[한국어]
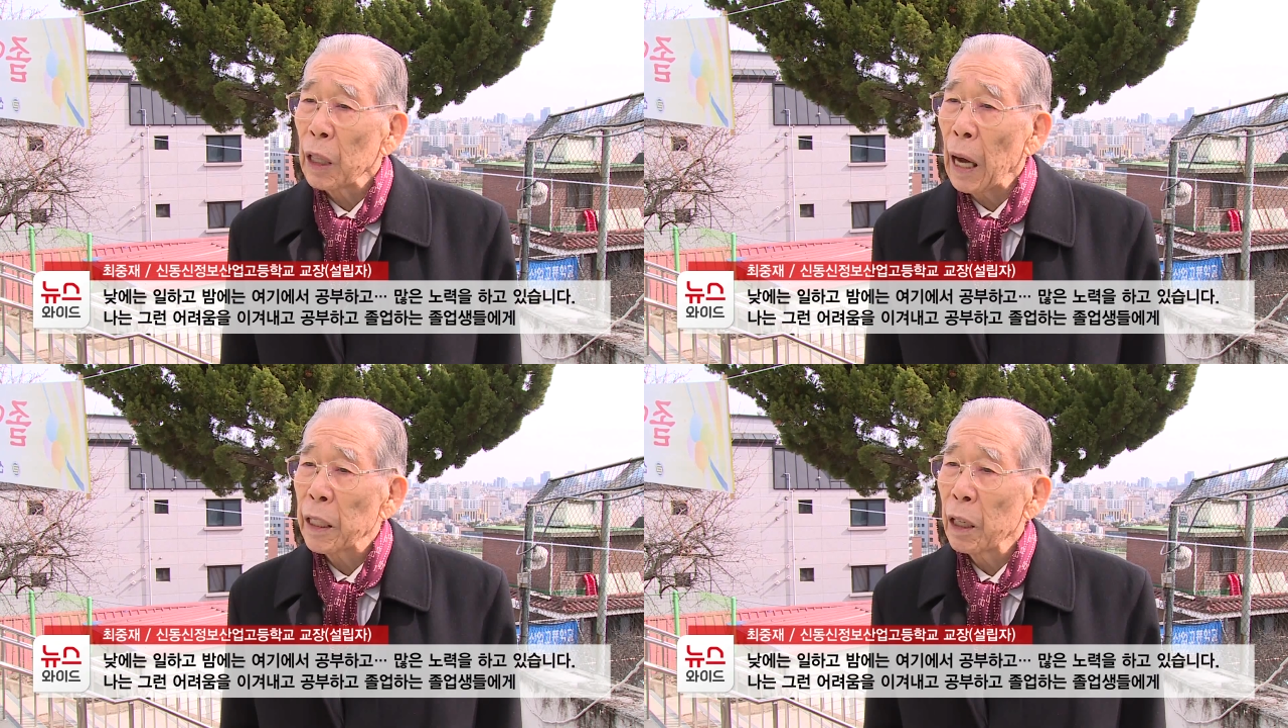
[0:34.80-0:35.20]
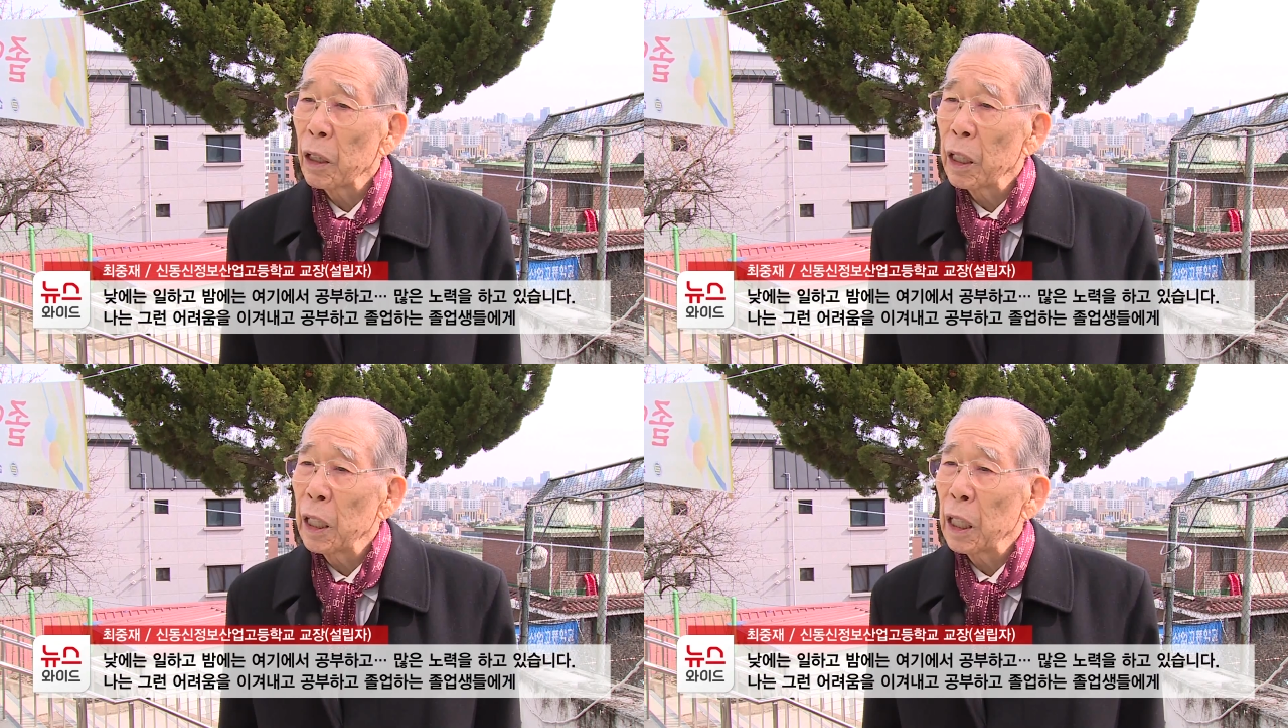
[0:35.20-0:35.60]

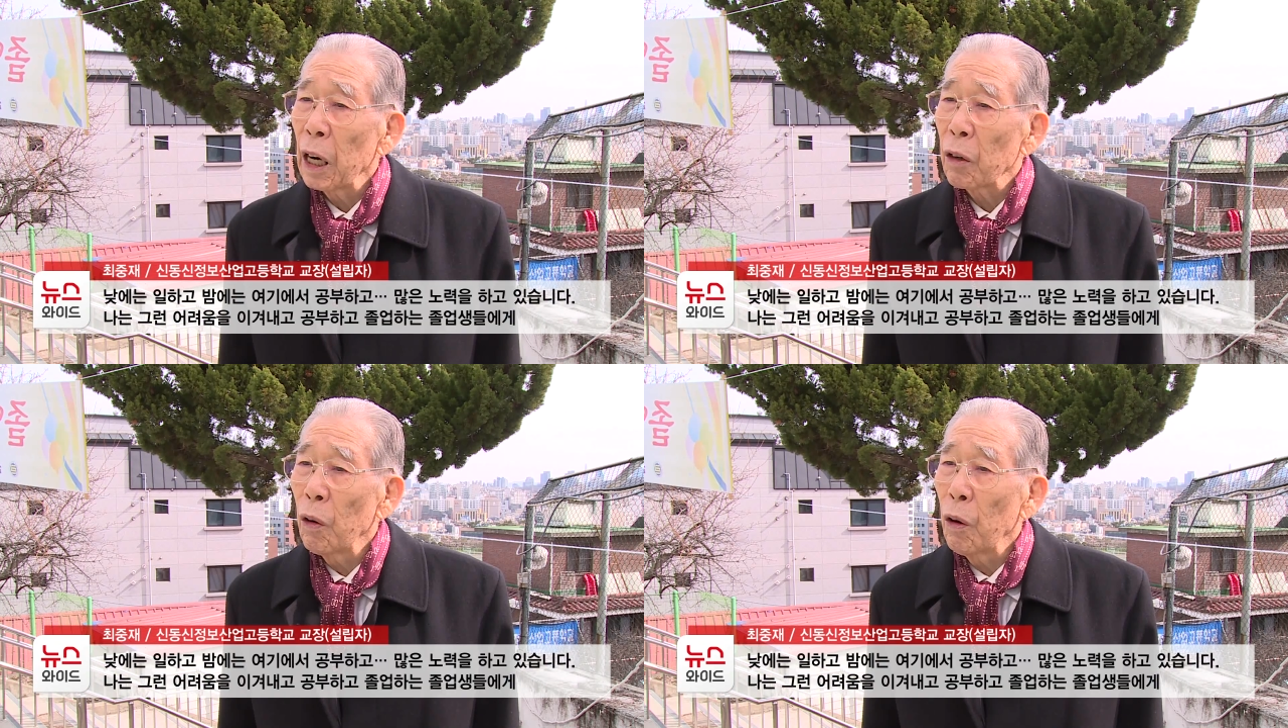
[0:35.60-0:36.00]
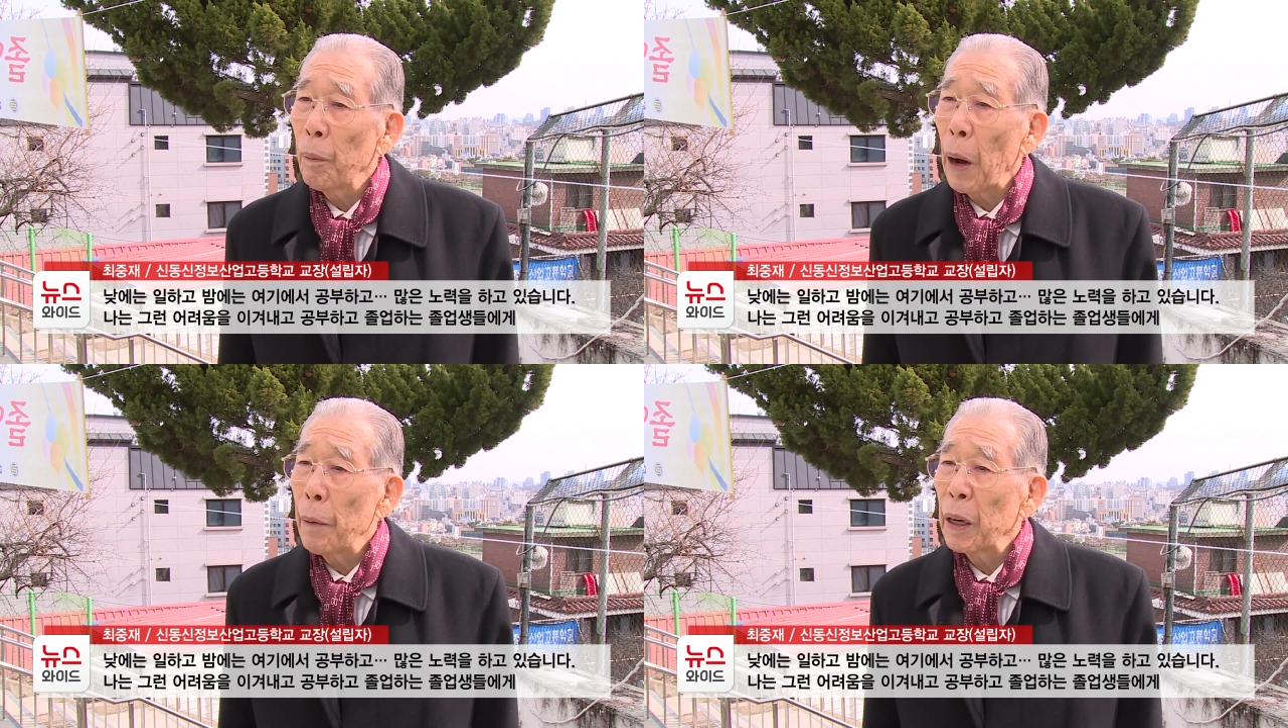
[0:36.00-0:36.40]
낮에는 일하고
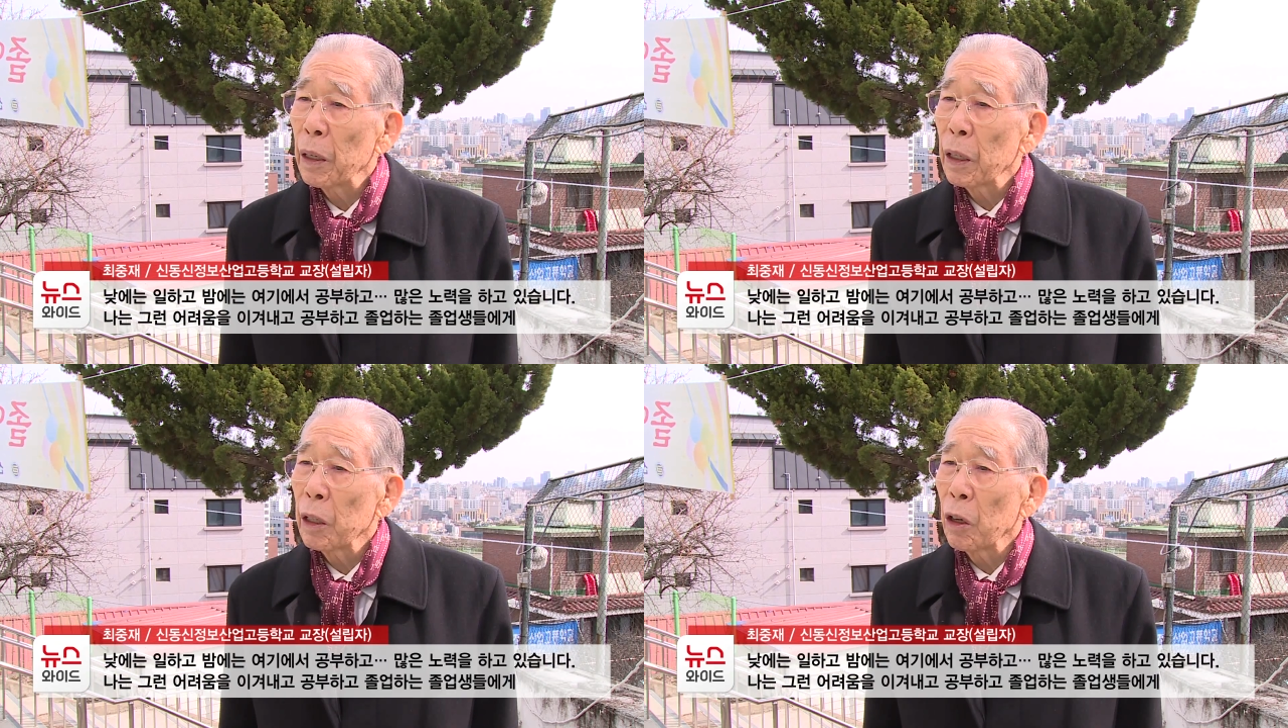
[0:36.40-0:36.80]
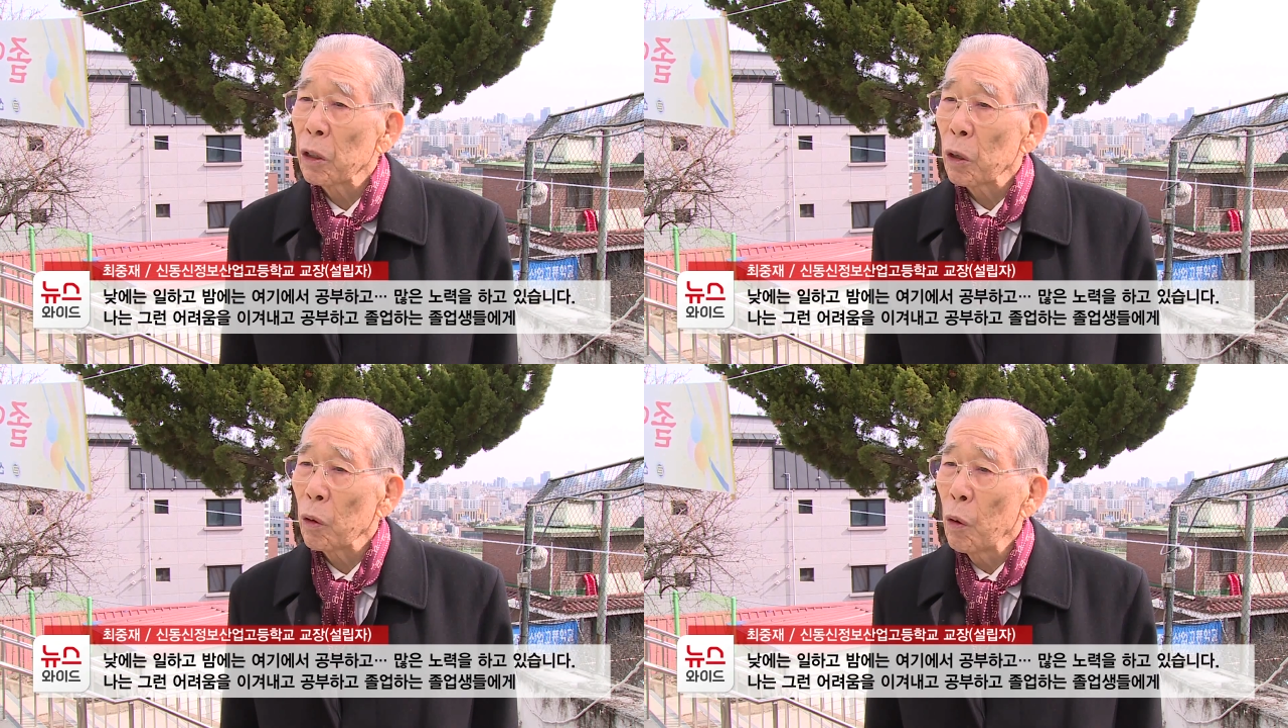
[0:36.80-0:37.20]
밤에는
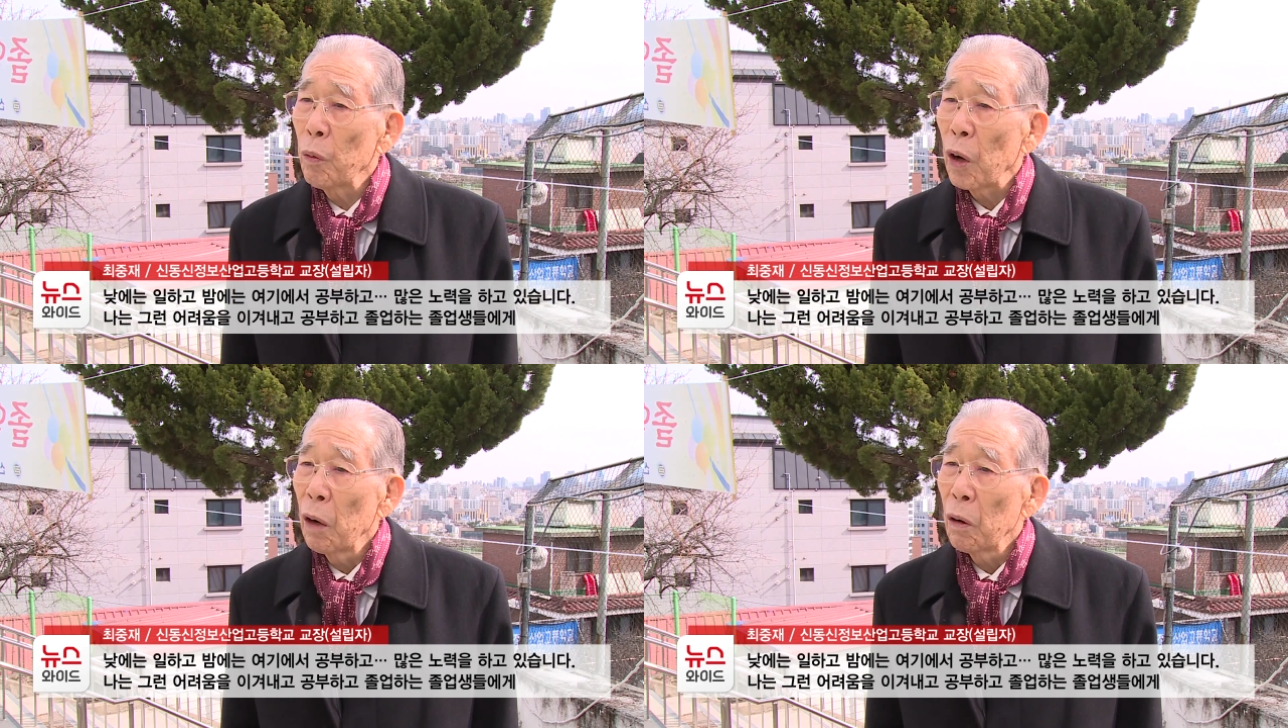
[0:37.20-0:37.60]
여기서 공부.